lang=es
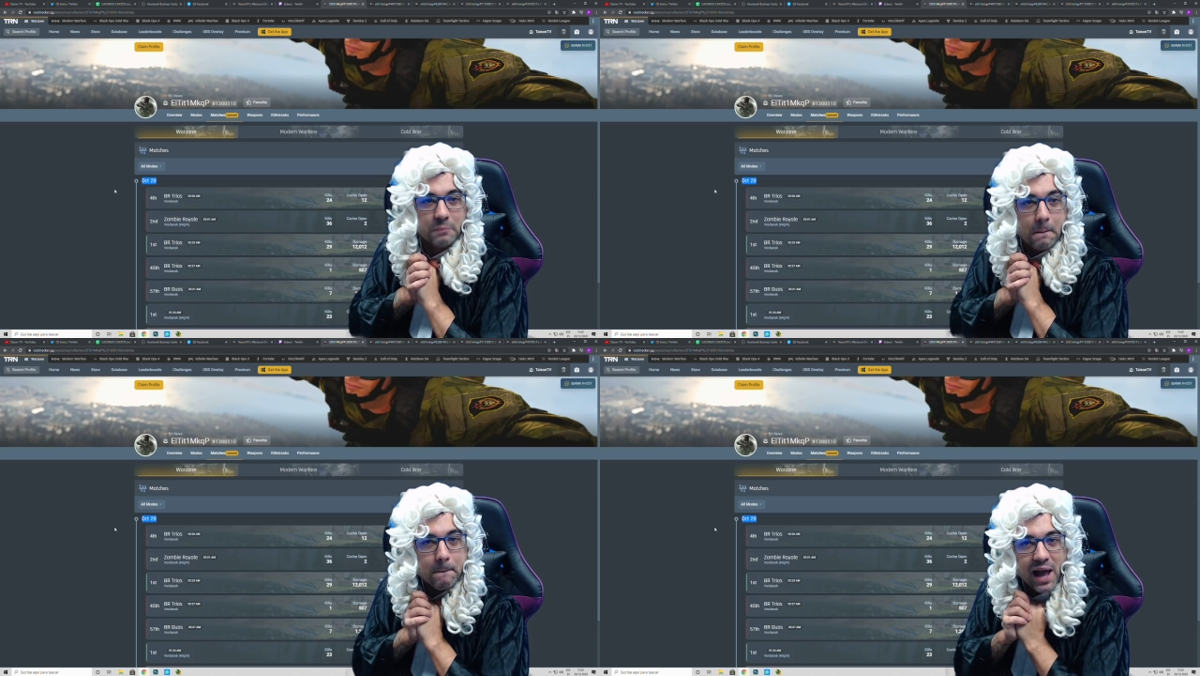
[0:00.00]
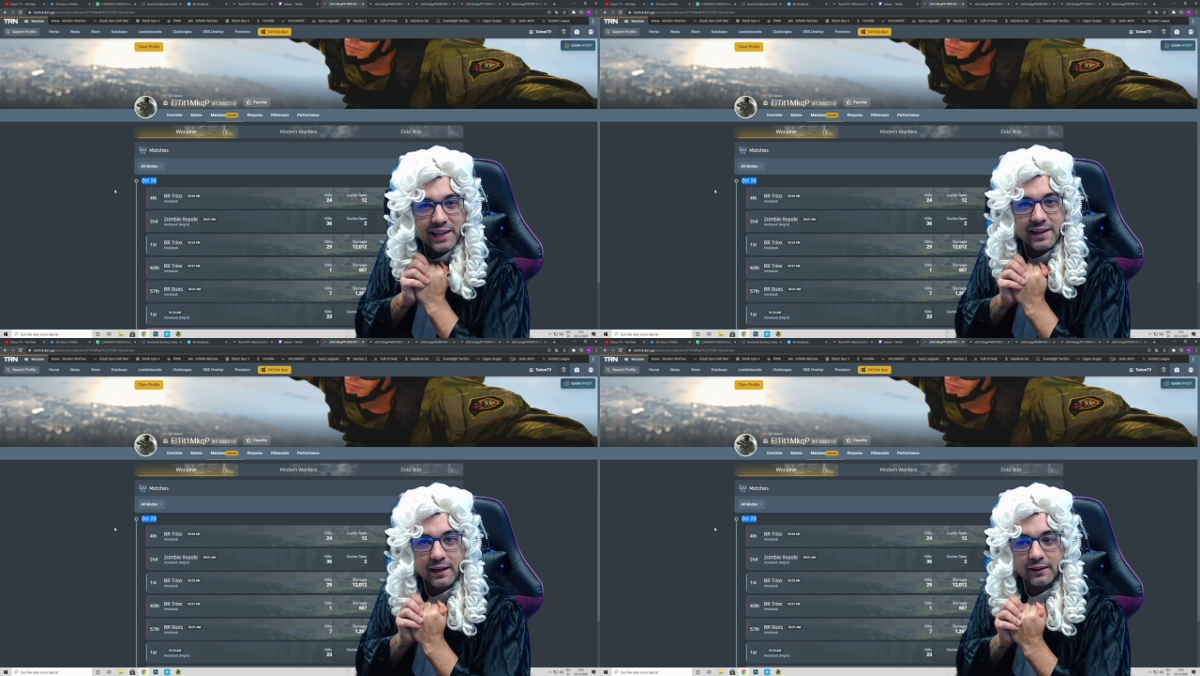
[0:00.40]

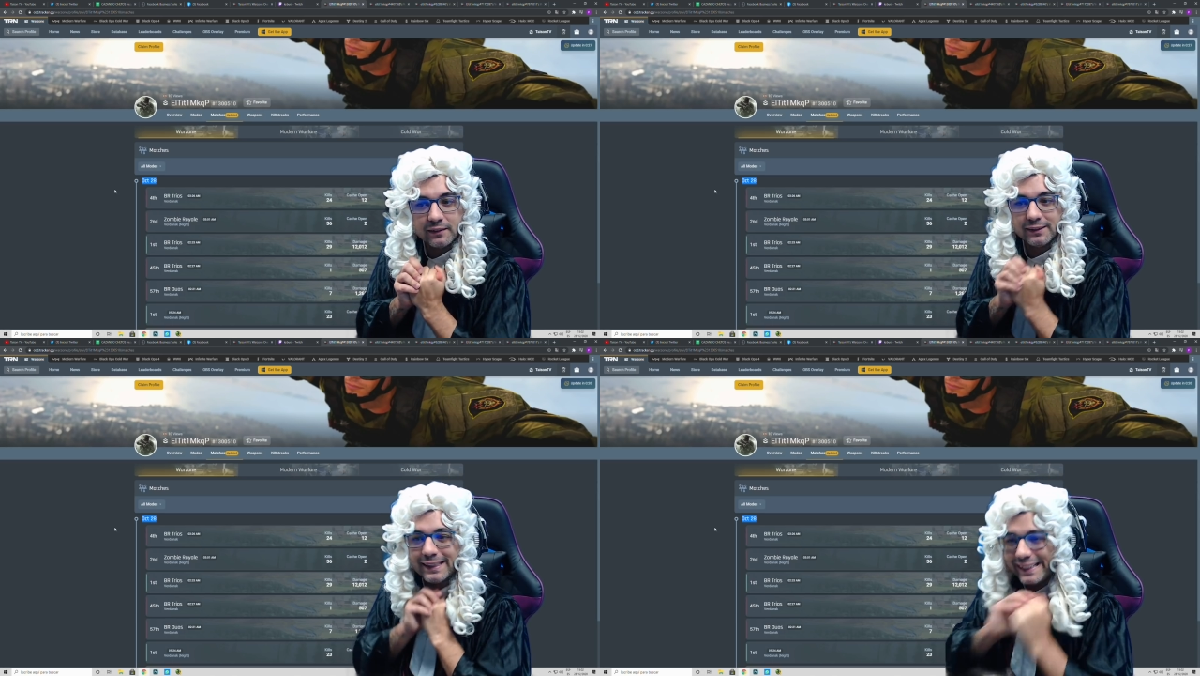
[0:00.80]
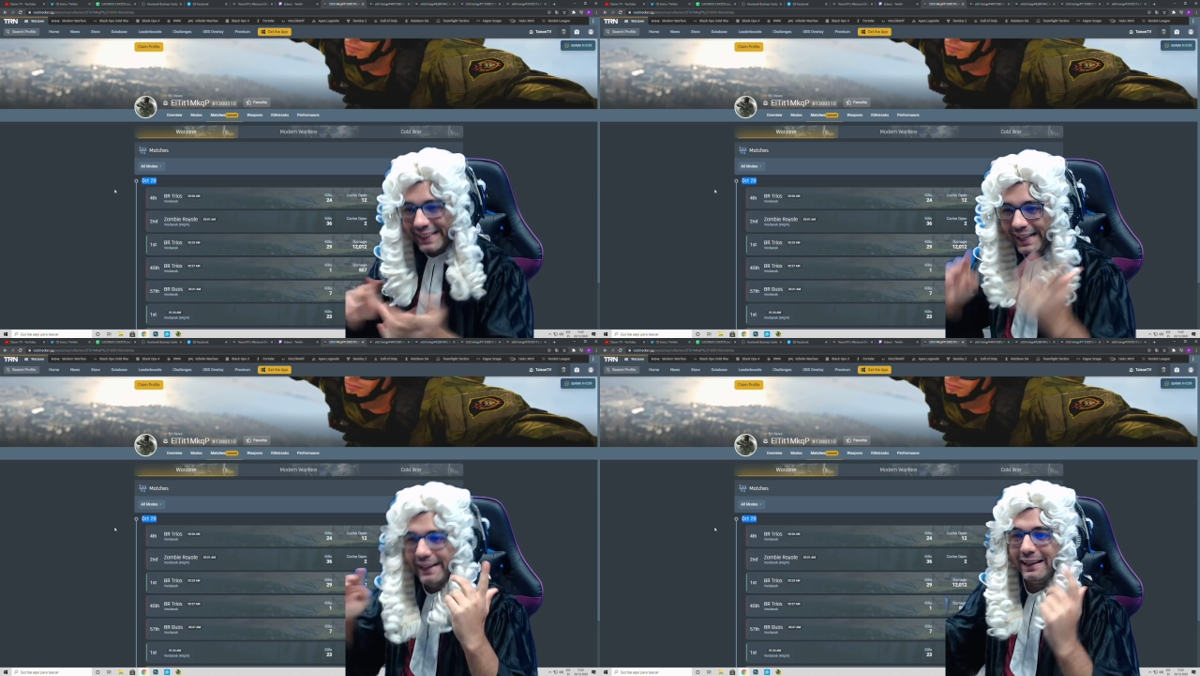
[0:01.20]
Vaya, qué